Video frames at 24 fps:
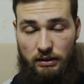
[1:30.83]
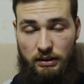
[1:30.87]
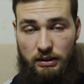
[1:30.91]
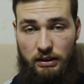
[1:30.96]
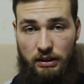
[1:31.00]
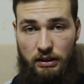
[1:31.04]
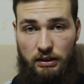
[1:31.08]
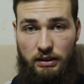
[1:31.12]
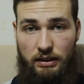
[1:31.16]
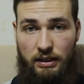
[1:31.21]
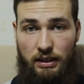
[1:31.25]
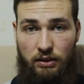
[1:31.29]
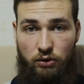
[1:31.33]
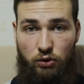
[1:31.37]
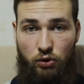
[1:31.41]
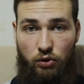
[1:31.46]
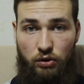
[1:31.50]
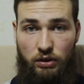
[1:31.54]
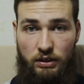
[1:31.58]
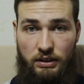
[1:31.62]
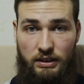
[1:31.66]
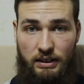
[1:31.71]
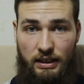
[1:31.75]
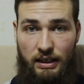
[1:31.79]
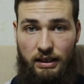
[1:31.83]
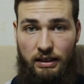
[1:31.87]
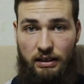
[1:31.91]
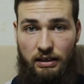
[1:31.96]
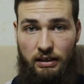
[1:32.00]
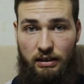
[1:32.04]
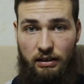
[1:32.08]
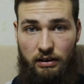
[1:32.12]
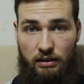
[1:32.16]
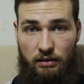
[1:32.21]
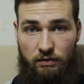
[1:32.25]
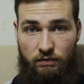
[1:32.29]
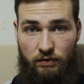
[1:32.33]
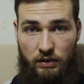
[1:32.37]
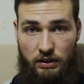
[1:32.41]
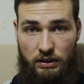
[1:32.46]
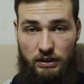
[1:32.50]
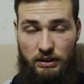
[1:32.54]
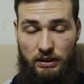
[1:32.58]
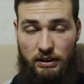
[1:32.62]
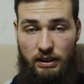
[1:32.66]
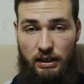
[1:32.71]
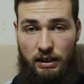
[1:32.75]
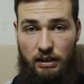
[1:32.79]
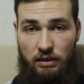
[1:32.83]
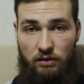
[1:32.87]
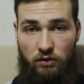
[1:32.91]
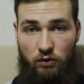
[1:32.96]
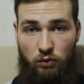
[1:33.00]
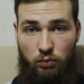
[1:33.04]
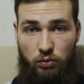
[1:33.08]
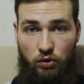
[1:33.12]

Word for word: среди которых тяга вертикального